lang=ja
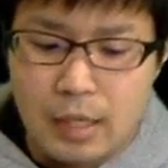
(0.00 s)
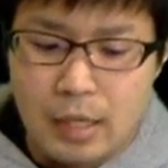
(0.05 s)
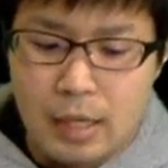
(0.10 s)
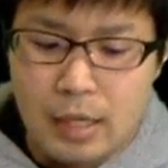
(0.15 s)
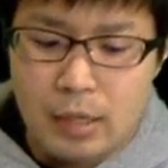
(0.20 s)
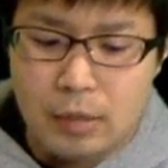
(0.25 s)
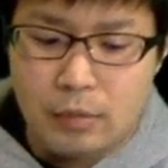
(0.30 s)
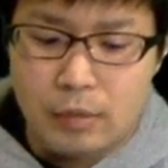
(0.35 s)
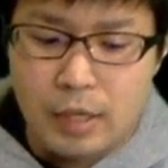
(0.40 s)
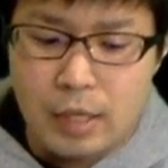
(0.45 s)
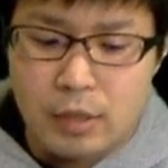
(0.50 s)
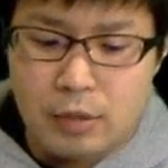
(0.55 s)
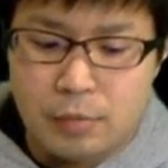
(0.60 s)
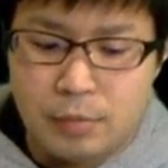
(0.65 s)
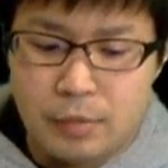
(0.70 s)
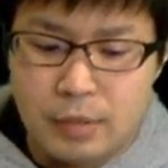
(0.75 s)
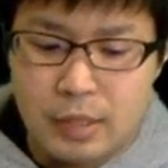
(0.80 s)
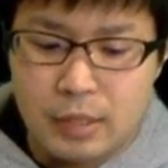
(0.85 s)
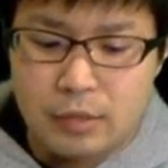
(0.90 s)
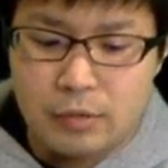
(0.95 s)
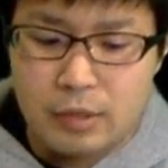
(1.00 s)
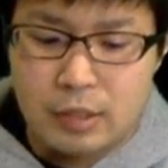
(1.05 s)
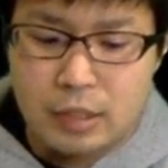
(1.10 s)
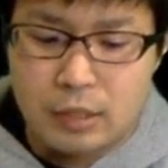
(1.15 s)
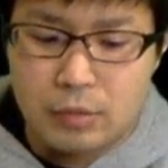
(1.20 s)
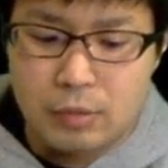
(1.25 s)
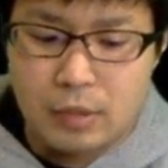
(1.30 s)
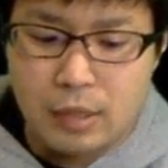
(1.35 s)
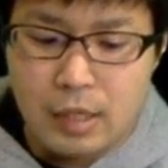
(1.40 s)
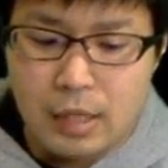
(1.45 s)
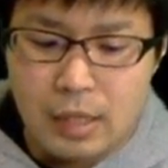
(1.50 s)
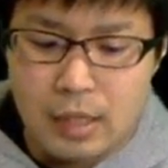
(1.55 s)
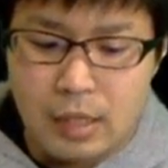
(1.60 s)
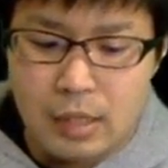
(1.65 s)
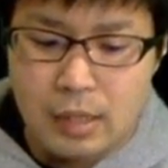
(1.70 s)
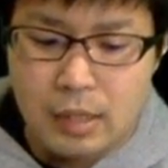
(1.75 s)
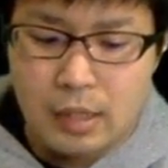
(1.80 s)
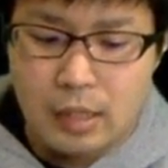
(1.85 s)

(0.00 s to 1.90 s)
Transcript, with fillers: A の N プラス1とか、